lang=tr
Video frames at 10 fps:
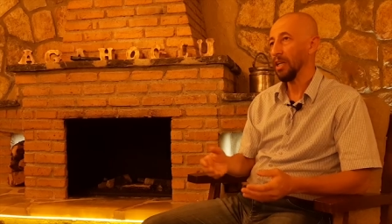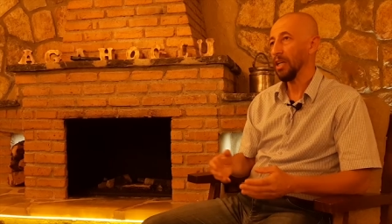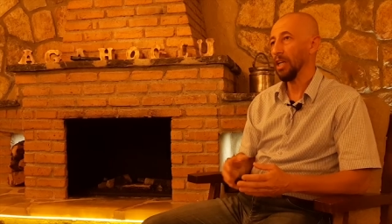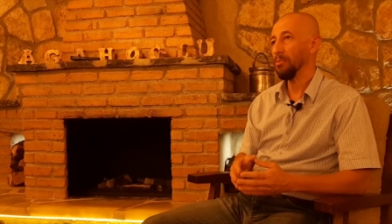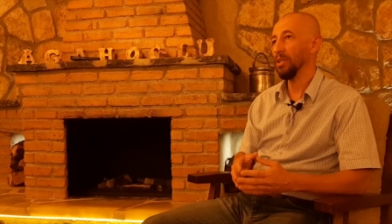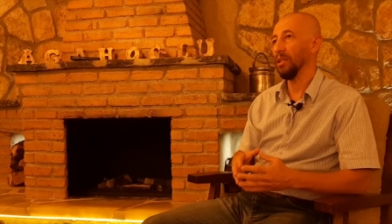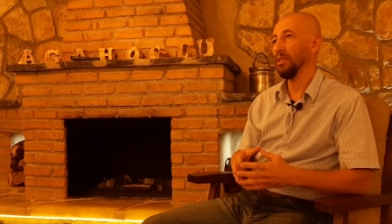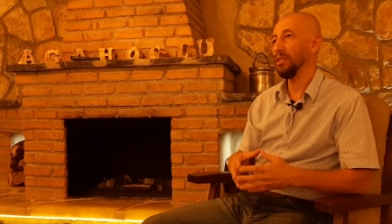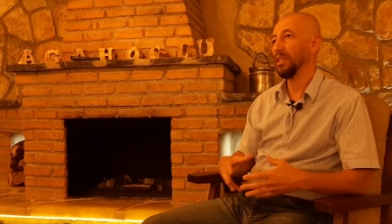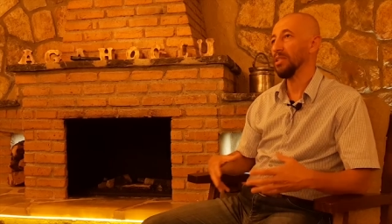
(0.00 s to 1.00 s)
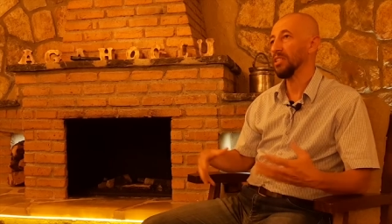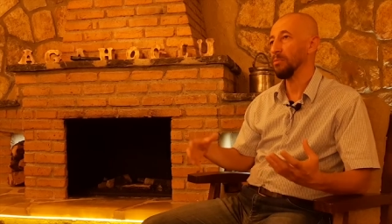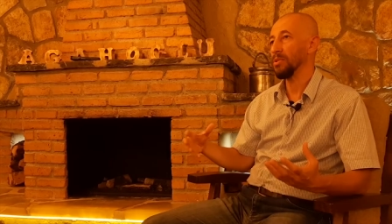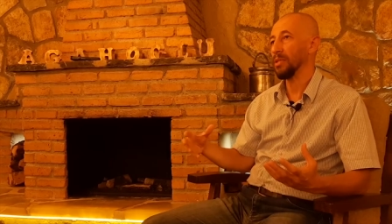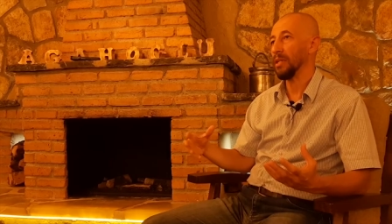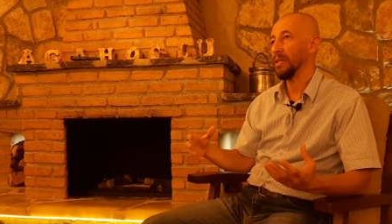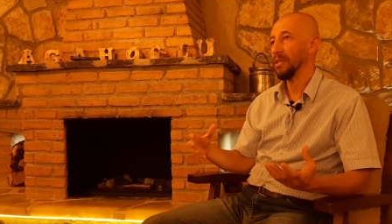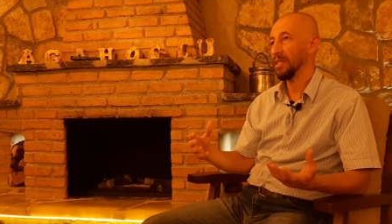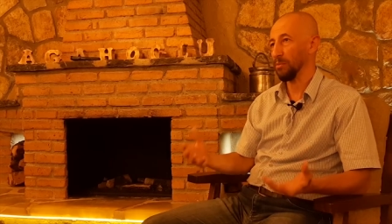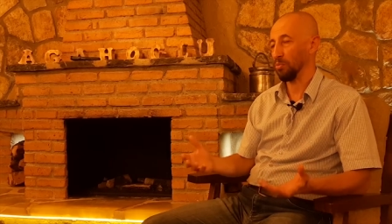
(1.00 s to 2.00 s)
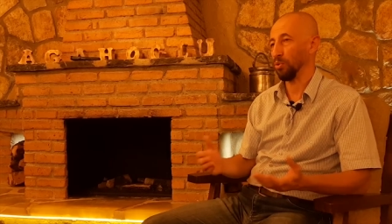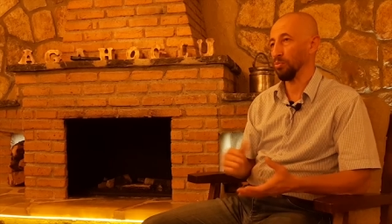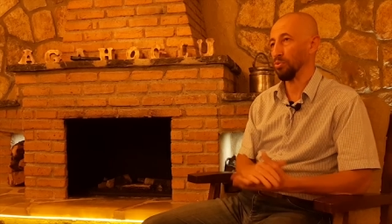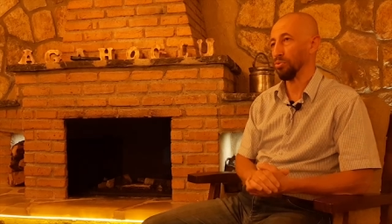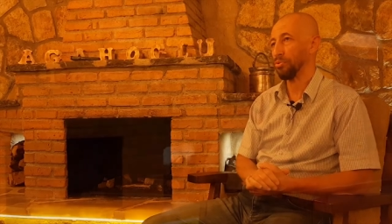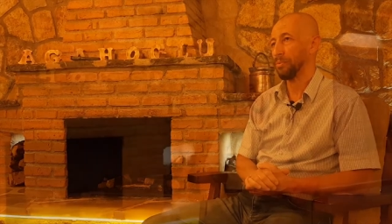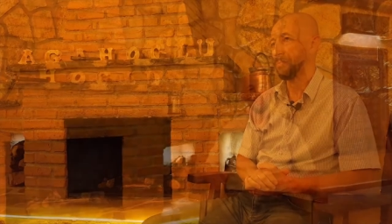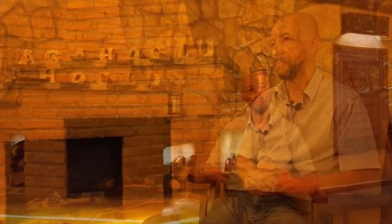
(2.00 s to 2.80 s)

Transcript: hem de alanının genişlemesine sebep olmuştur.